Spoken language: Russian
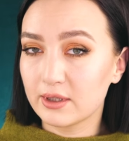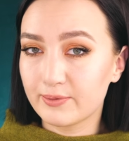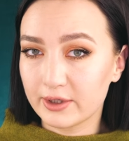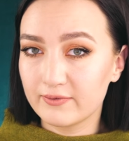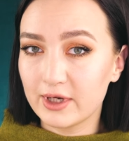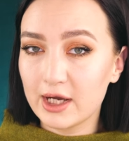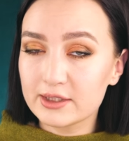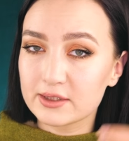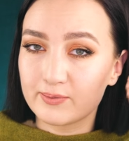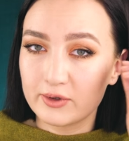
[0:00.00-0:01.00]
она
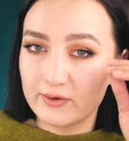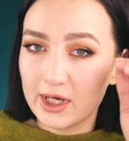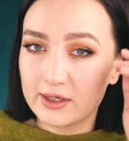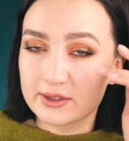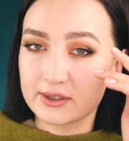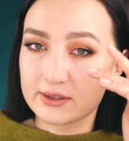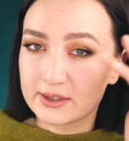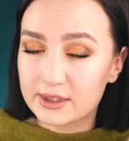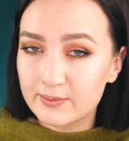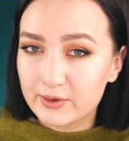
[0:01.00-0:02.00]
проявляется, появляется
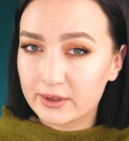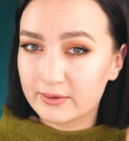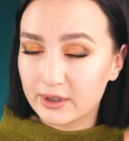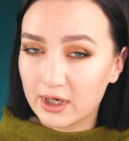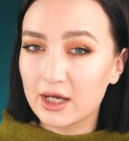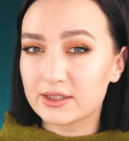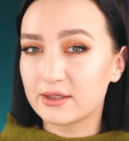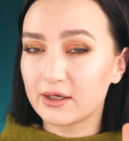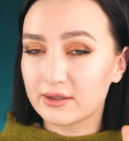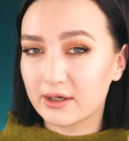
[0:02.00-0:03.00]
сыпь,
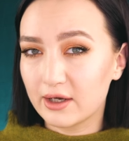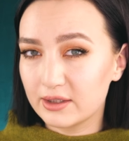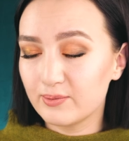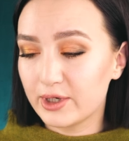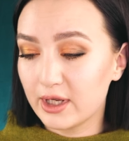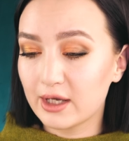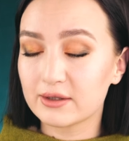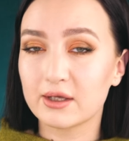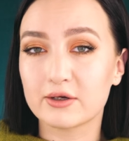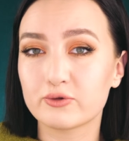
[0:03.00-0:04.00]
красная такая
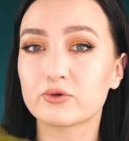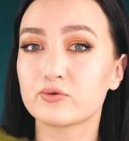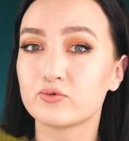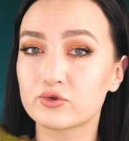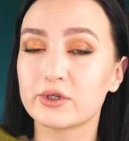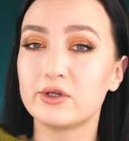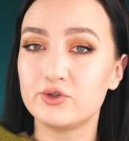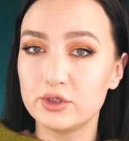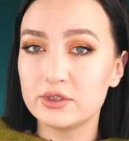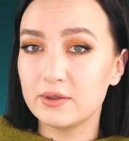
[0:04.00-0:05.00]
неприятная, которую нужно
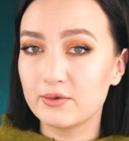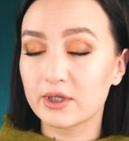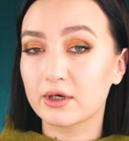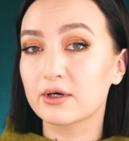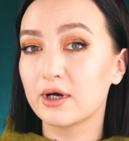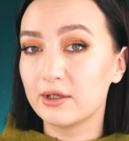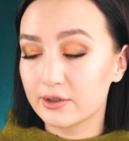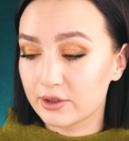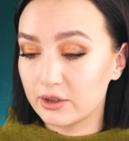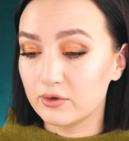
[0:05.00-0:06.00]
лечить именно как
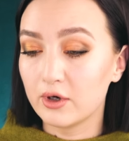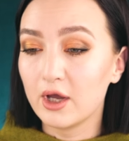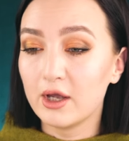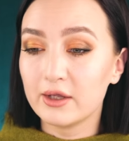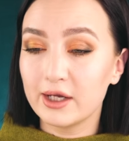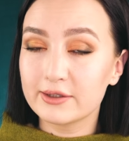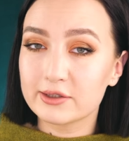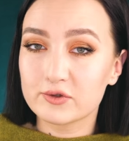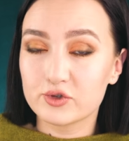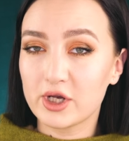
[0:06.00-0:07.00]
аллергию. Это
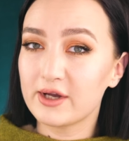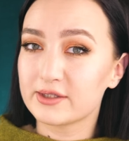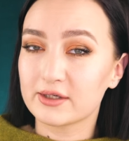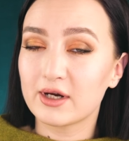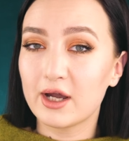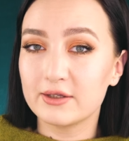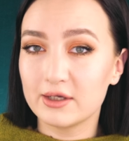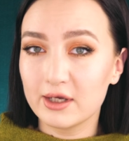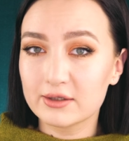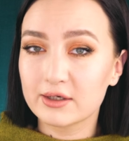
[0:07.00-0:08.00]
случается
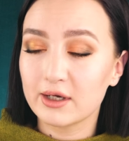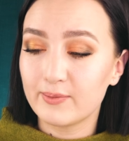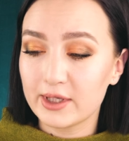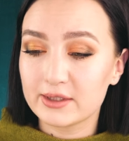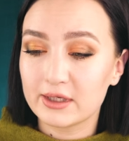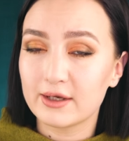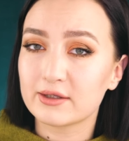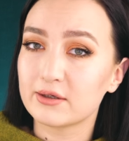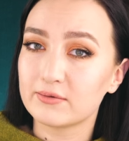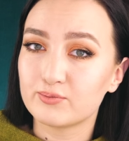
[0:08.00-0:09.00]
крайне редко, опять-таки
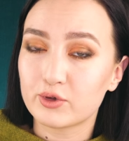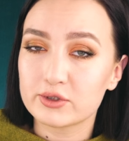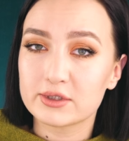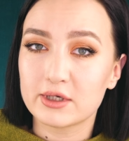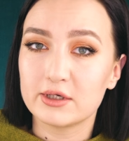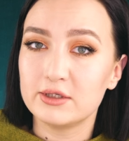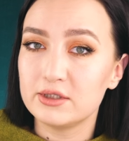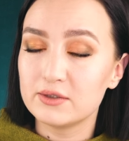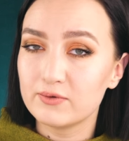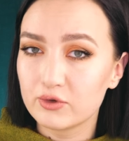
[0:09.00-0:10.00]
это просто
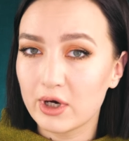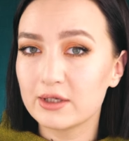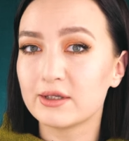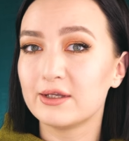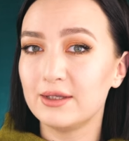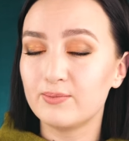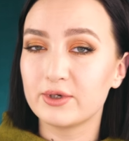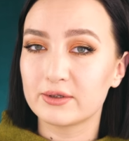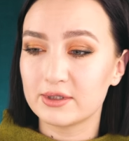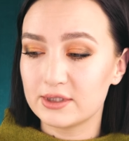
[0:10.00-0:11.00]
индивидуальная
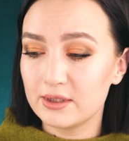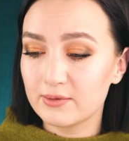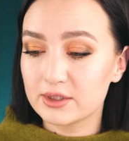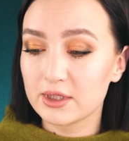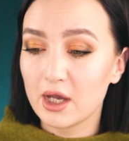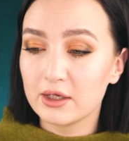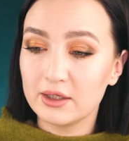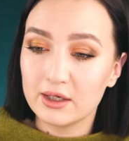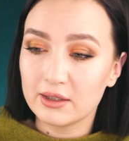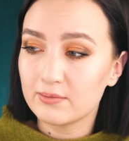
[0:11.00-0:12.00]
непереносимость,
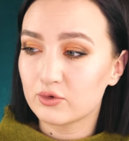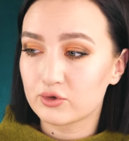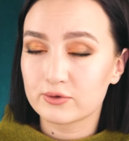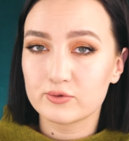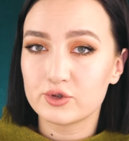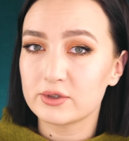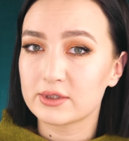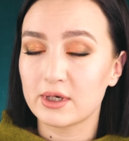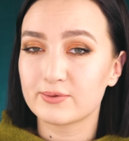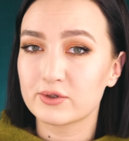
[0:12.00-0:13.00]
и она может
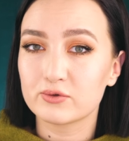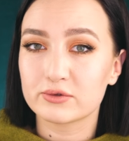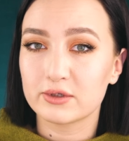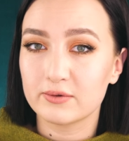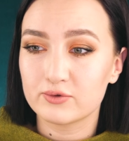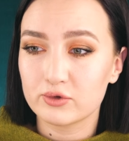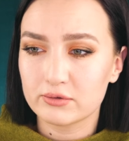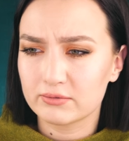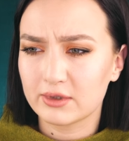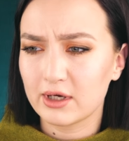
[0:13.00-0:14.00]
случиться абсолютно на
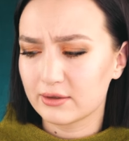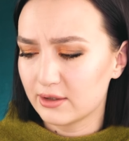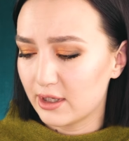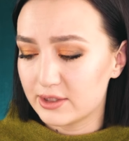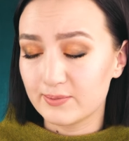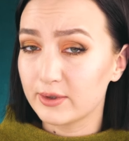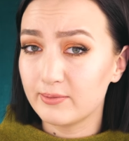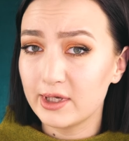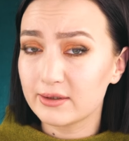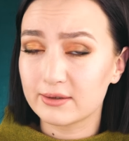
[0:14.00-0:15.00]
все, как на эти
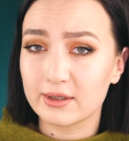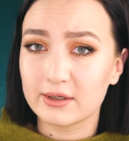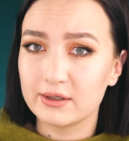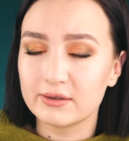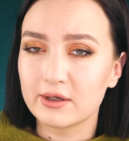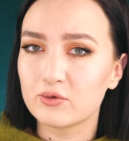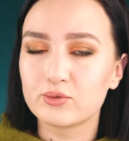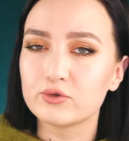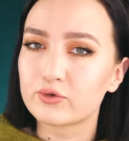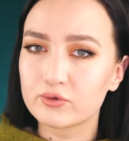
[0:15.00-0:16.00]
пигменты, так и на
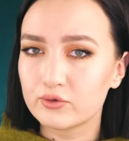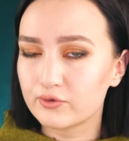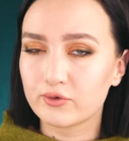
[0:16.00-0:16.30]
любую другую